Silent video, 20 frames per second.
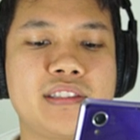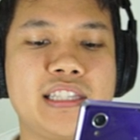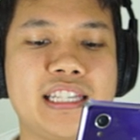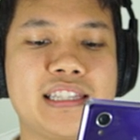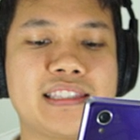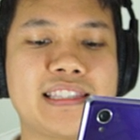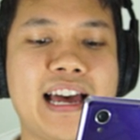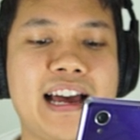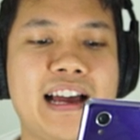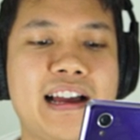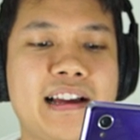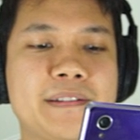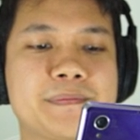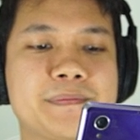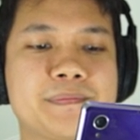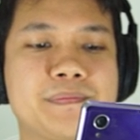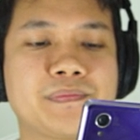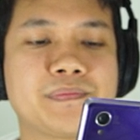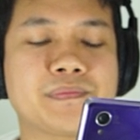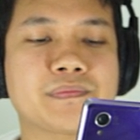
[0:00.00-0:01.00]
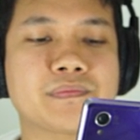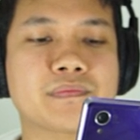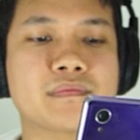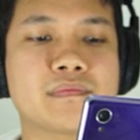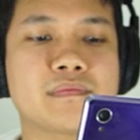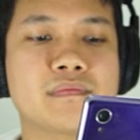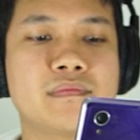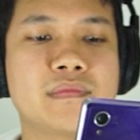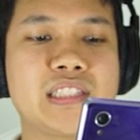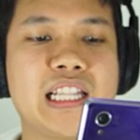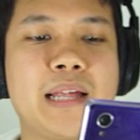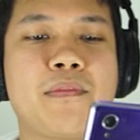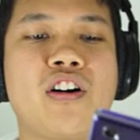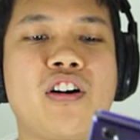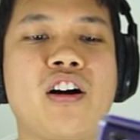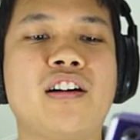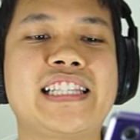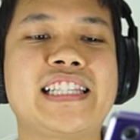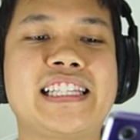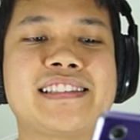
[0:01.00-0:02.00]
ติดตั้งทำ
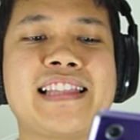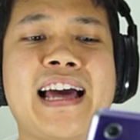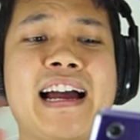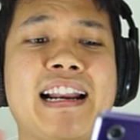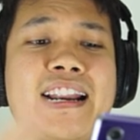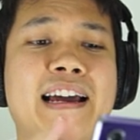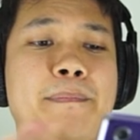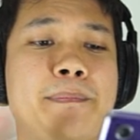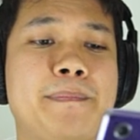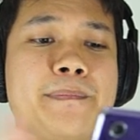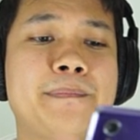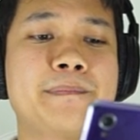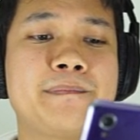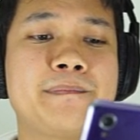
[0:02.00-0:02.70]
ข้อติดตั้งนะครับ